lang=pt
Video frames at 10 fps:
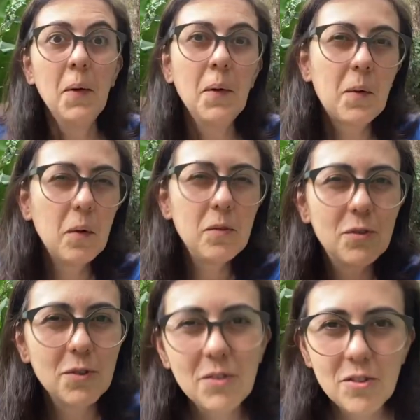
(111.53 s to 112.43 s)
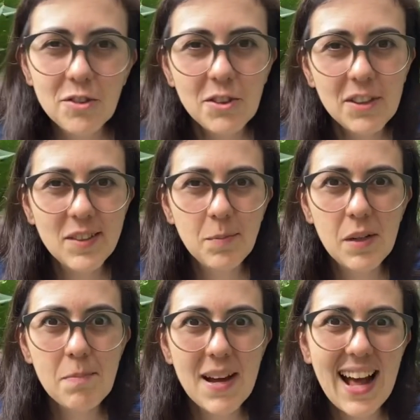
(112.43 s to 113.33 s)
Conjunto de cores
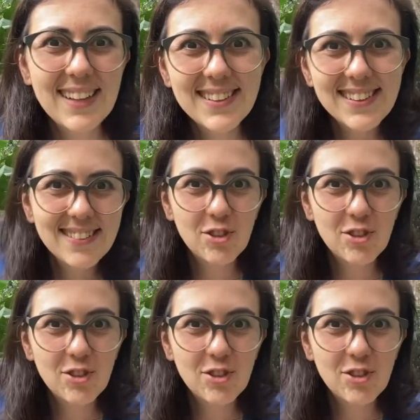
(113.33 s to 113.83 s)
preparadas,